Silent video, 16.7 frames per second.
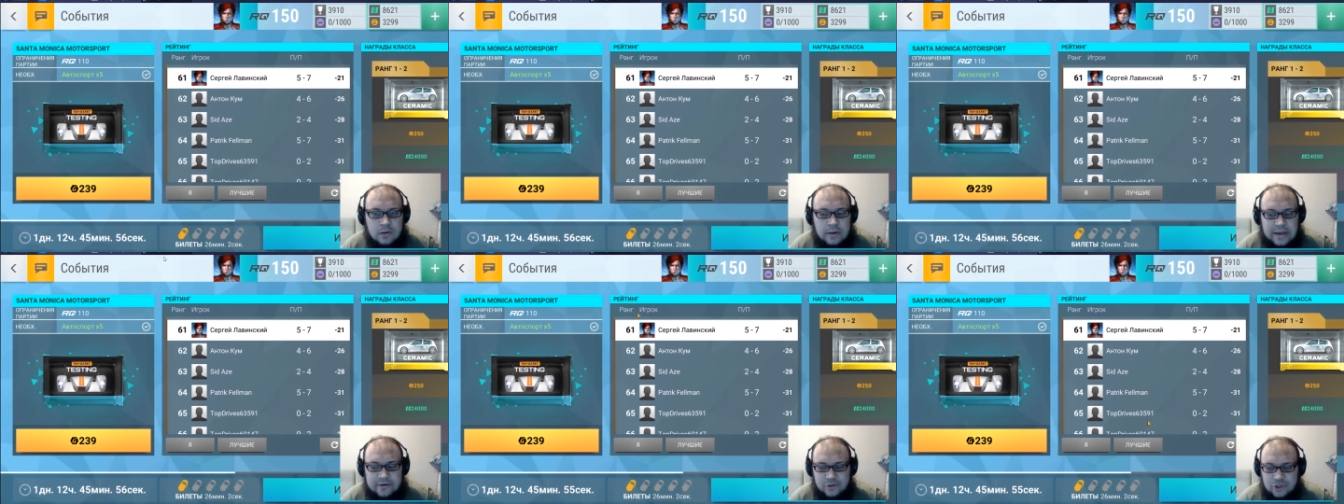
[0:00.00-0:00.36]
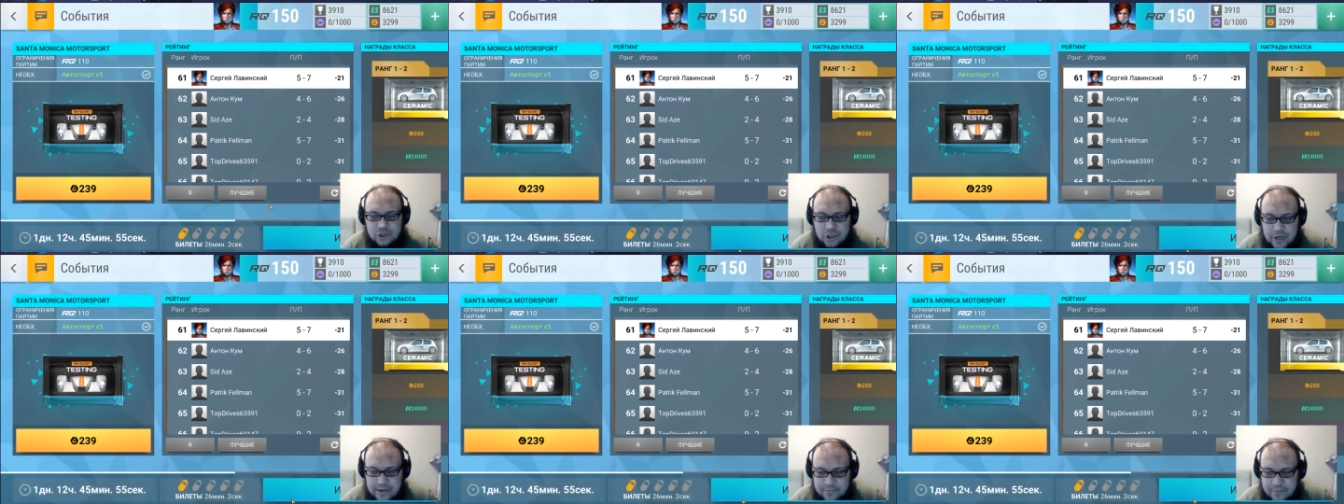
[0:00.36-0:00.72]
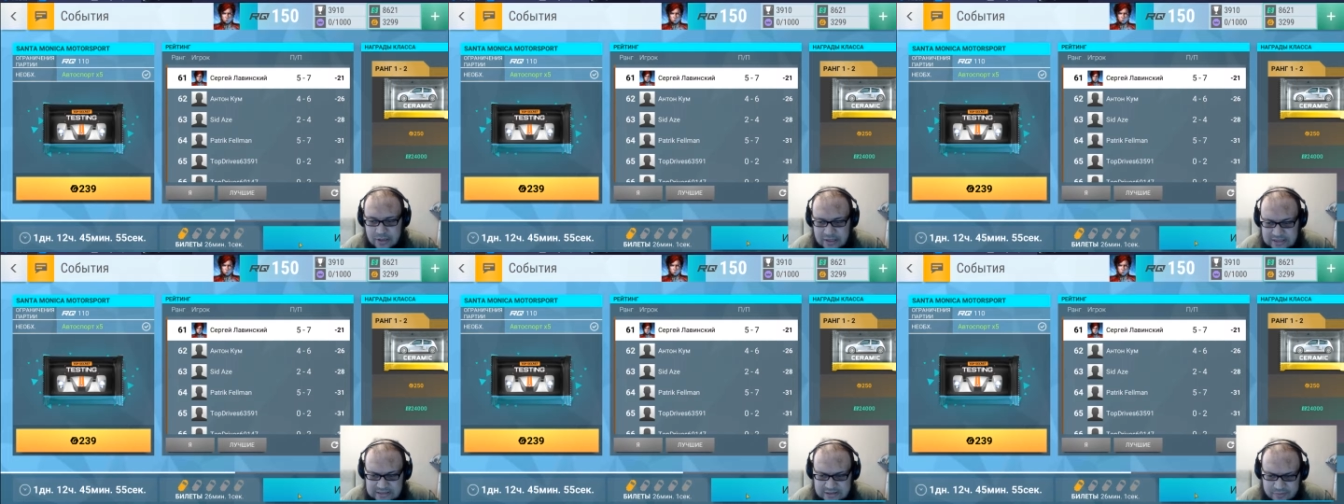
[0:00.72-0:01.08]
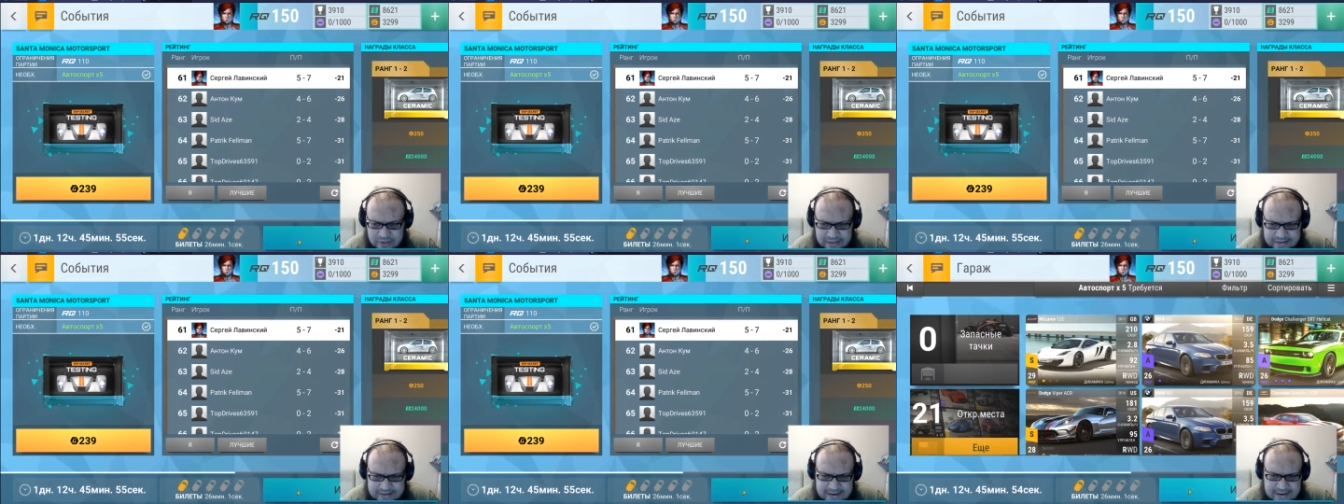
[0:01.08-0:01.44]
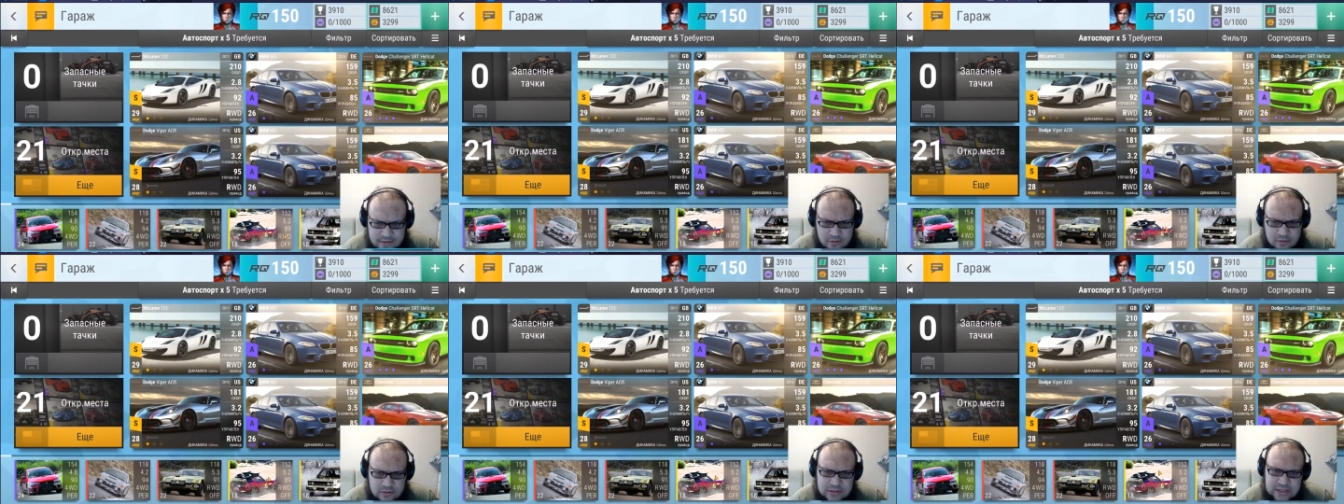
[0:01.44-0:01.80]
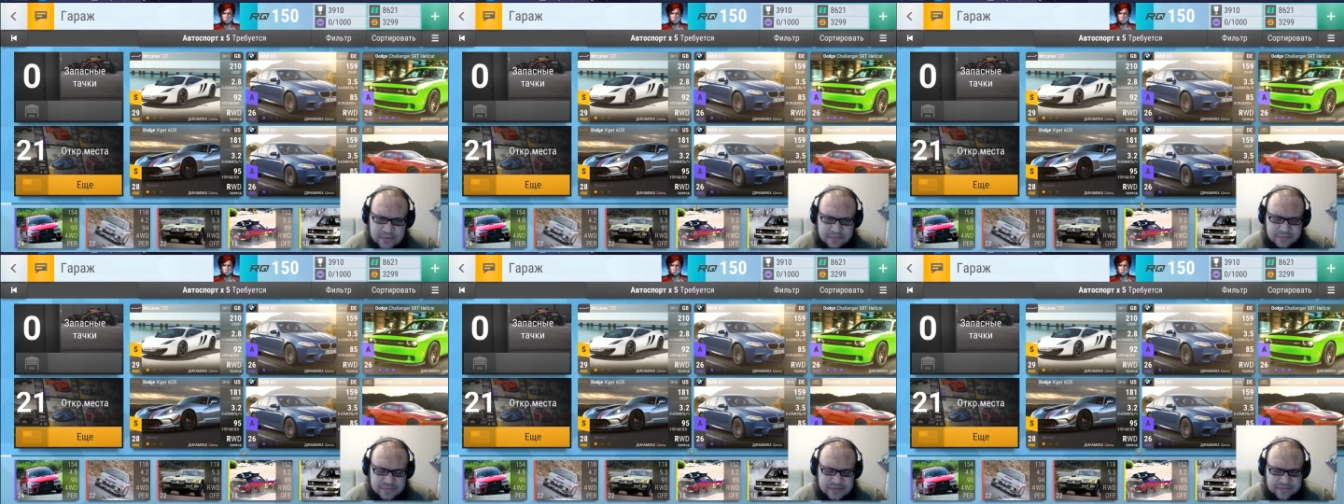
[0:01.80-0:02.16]
Короче, краем глазом глянул,
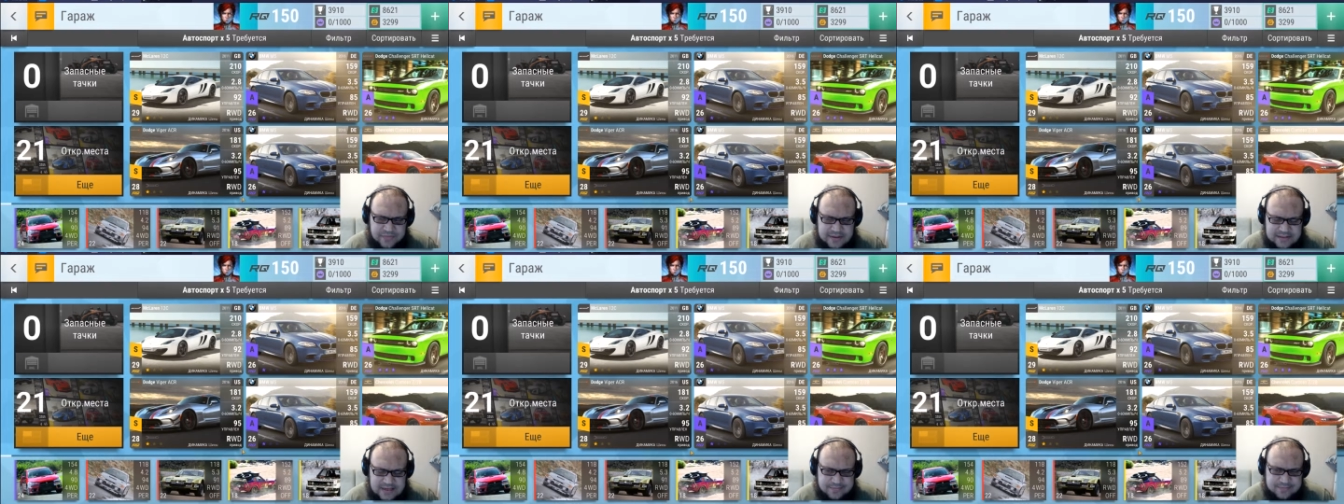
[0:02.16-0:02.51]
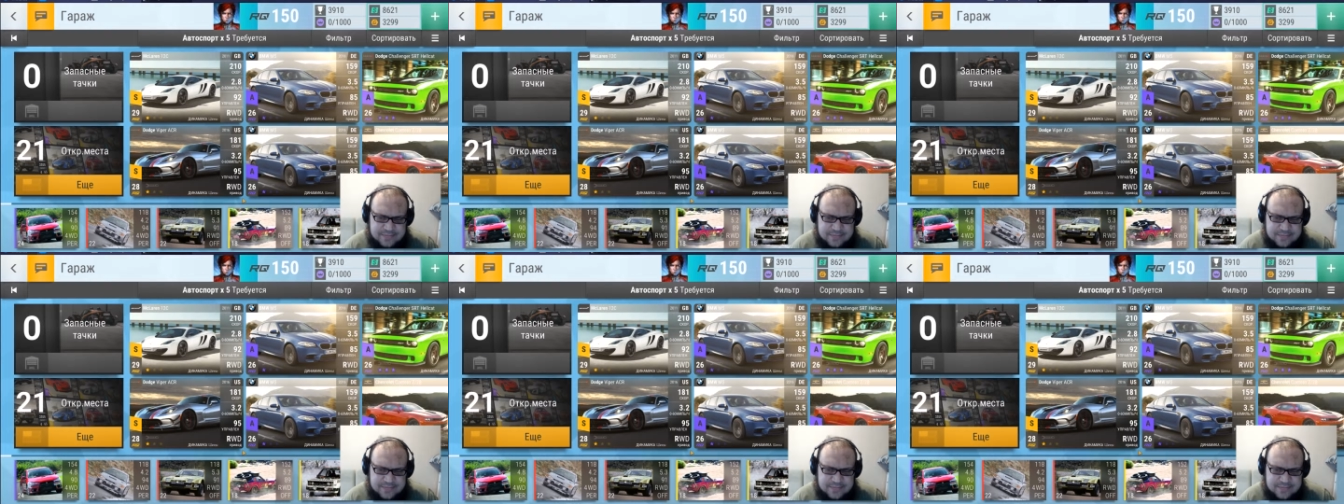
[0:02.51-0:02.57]
там 2-3